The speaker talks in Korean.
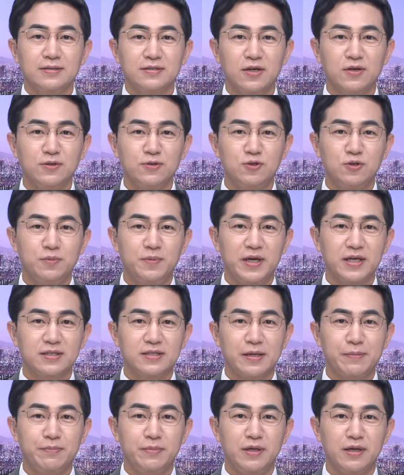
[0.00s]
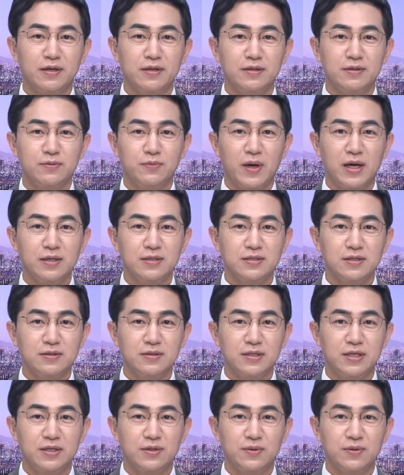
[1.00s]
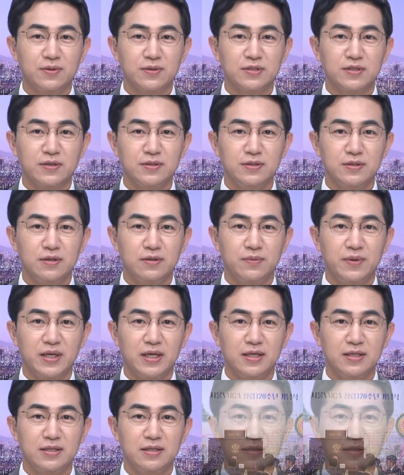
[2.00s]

1903년 황성 기독교 청년회란